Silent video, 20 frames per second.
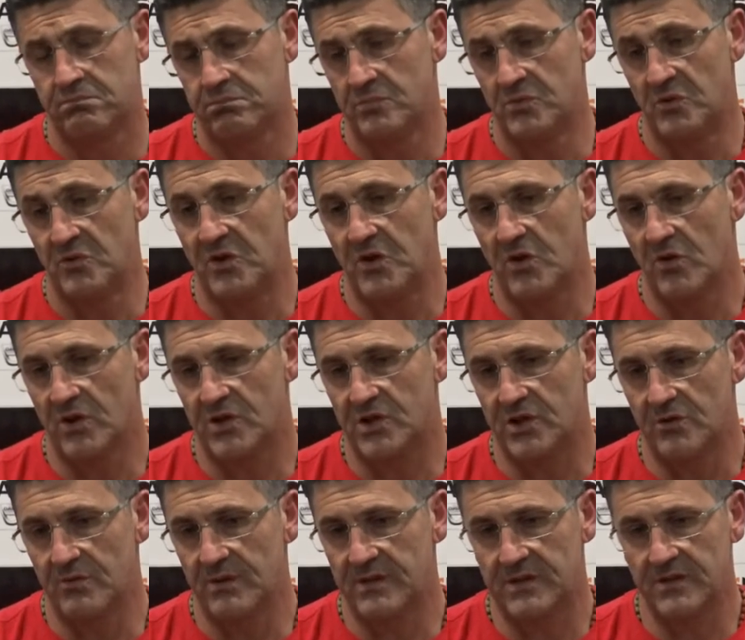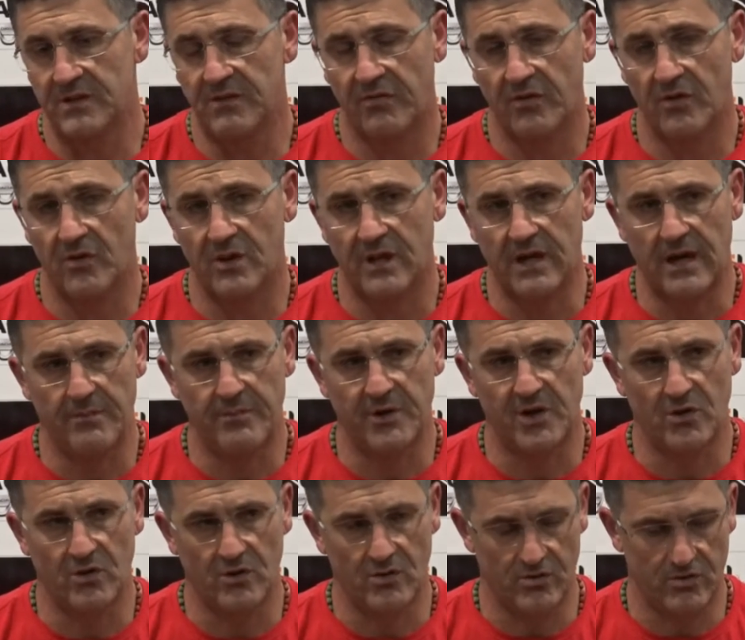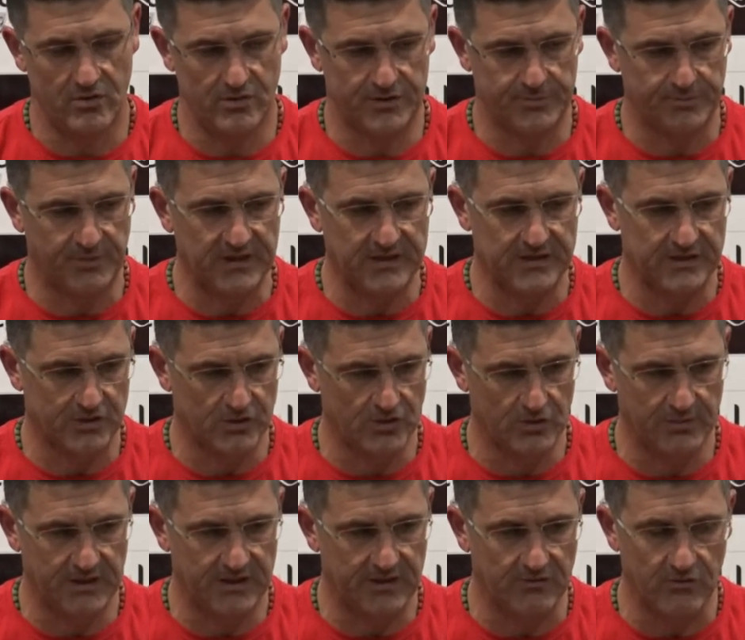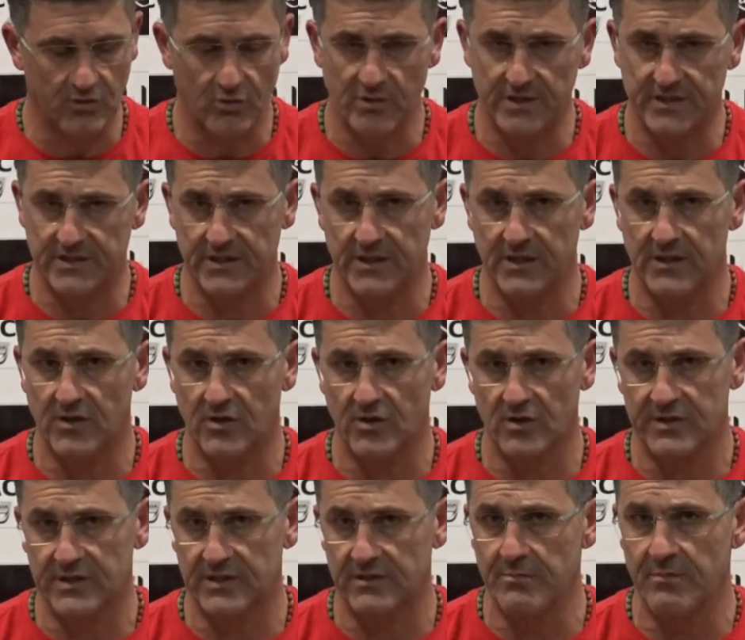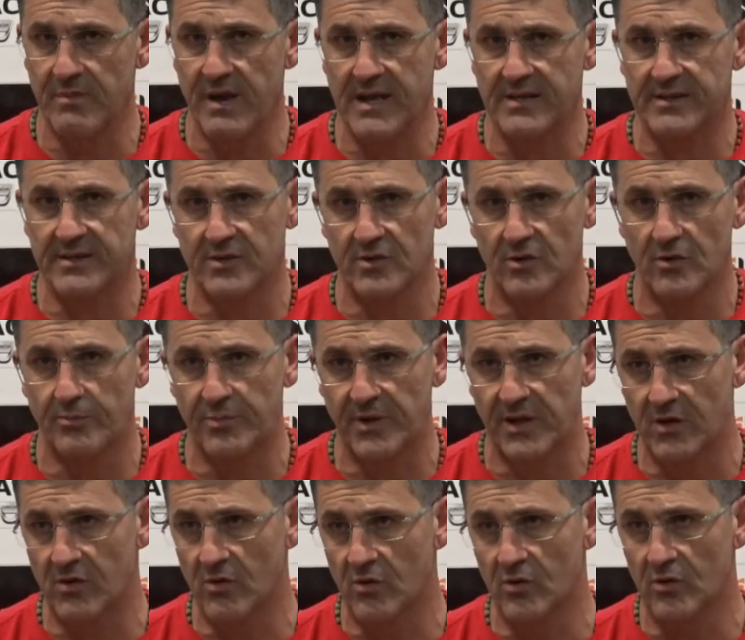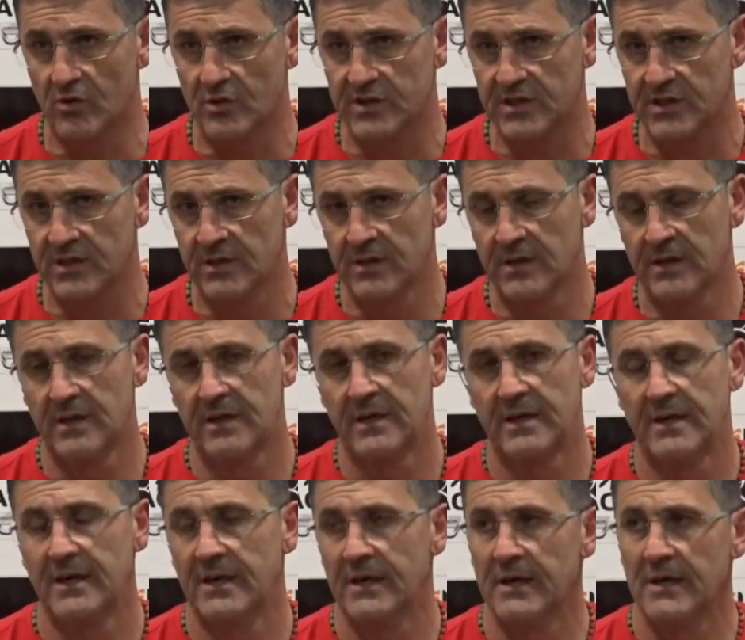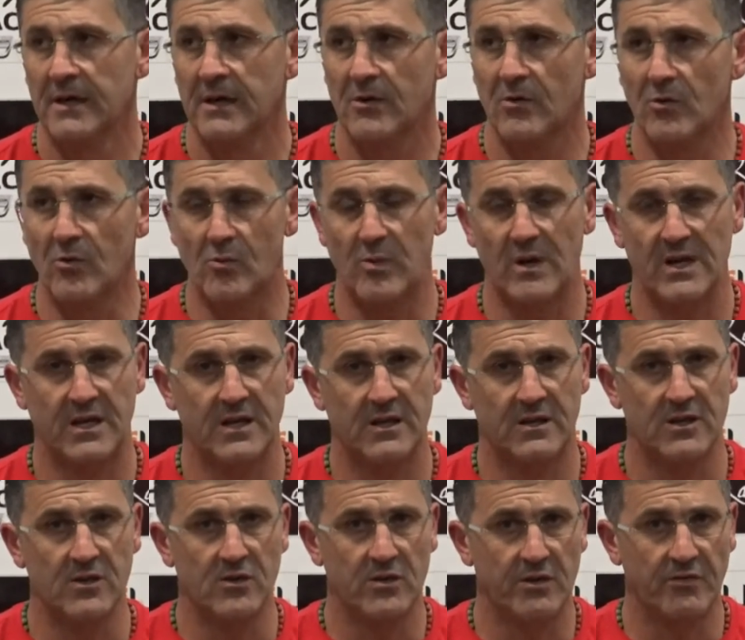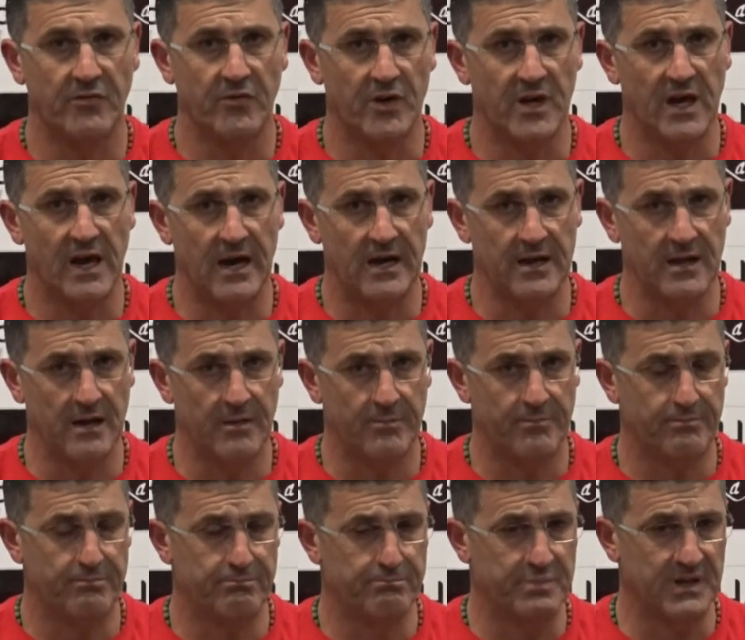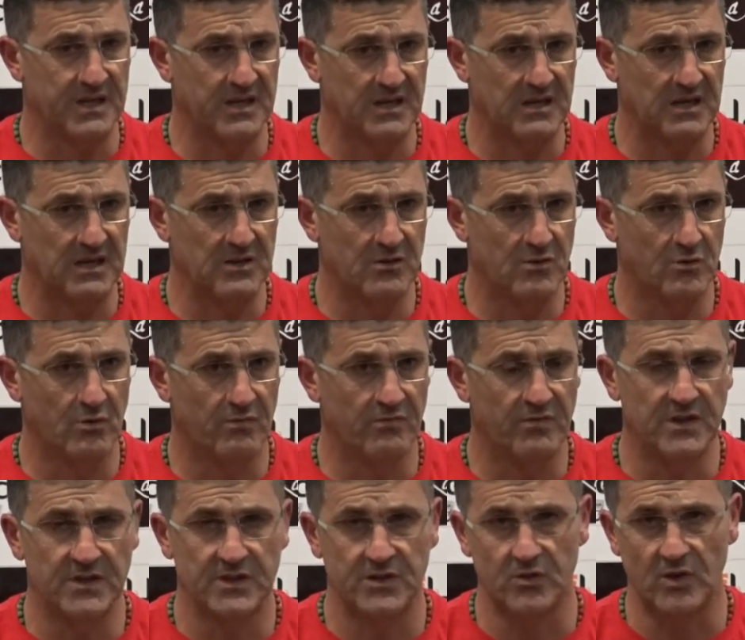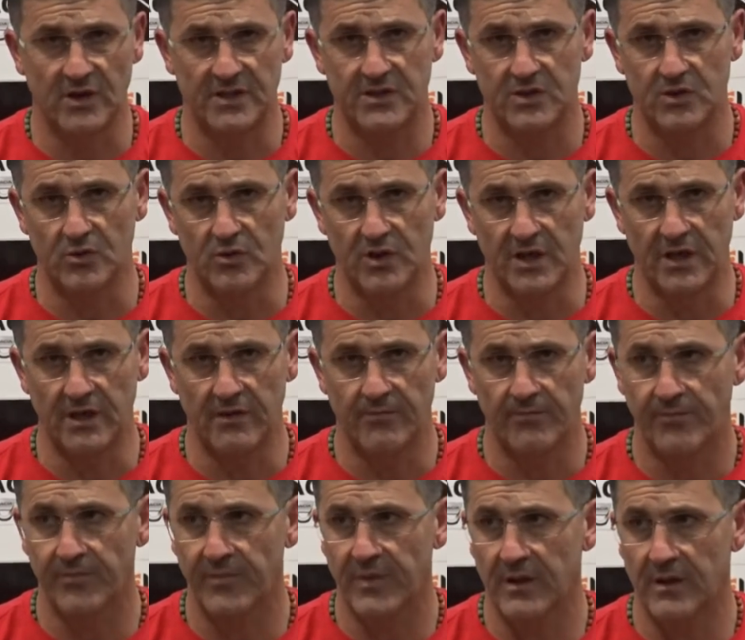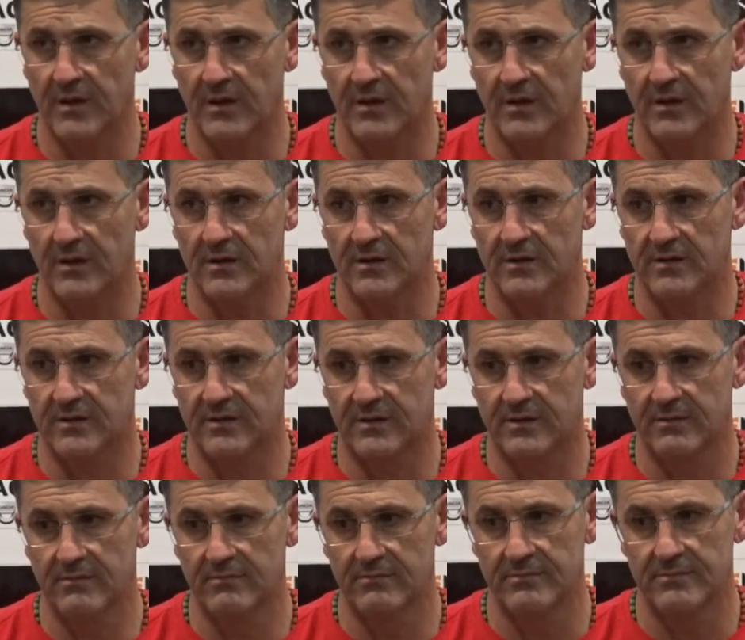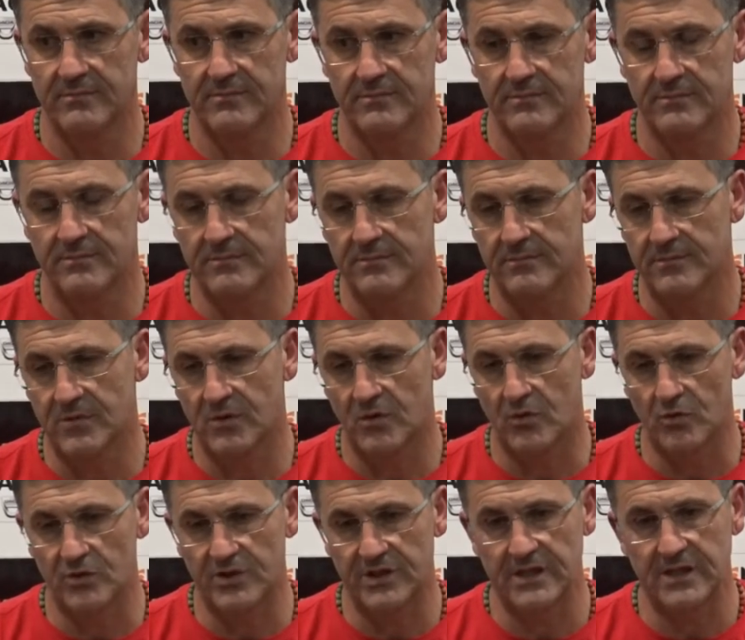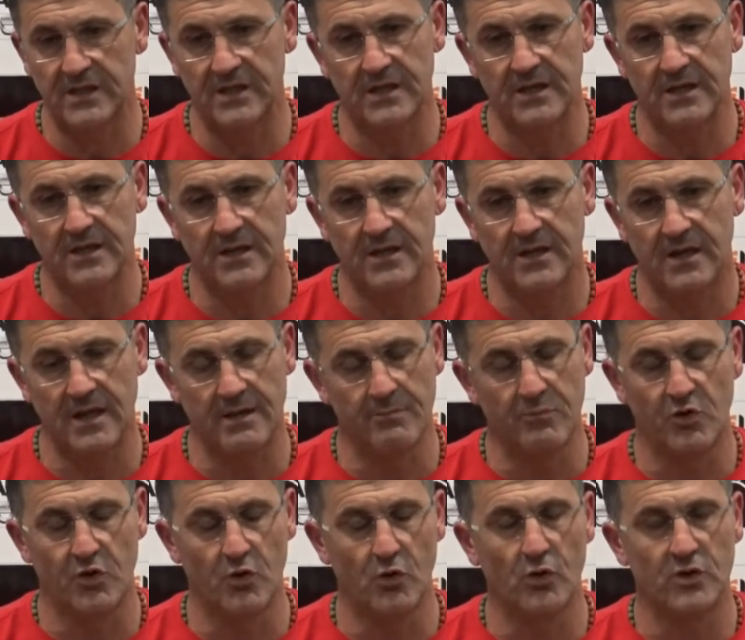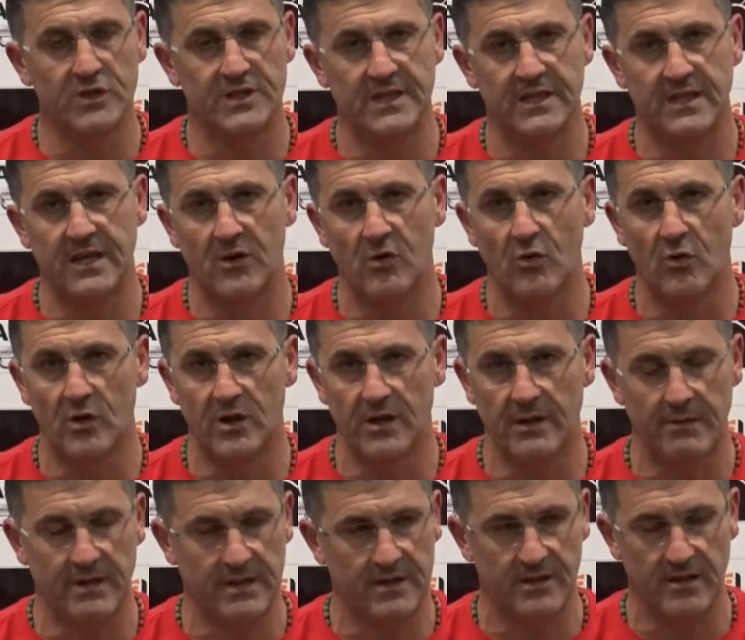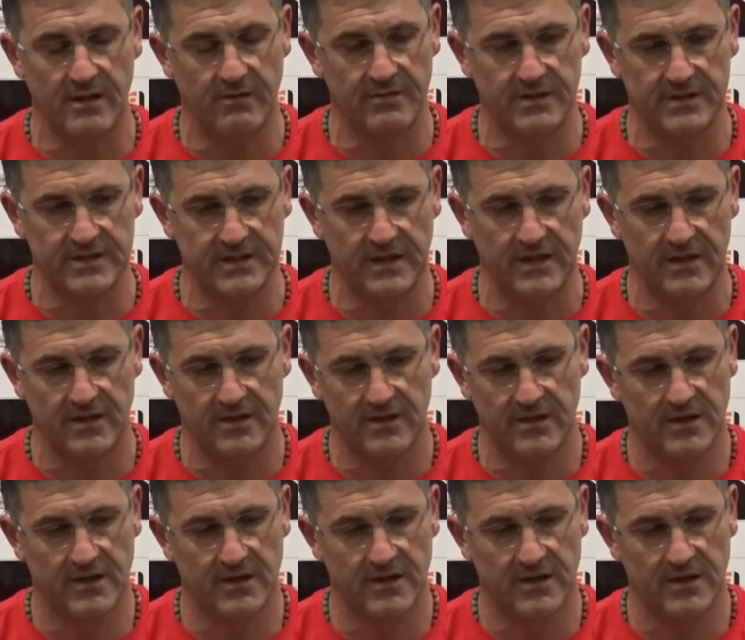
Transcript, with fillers: non dico che ci hanno messo in difficoltà, però spesso mettevano questi cross in mezzo pericolosi con qualche tiro da fuori area perché non ho visto azioni eh, così clamorose da gol da parte degli avversari.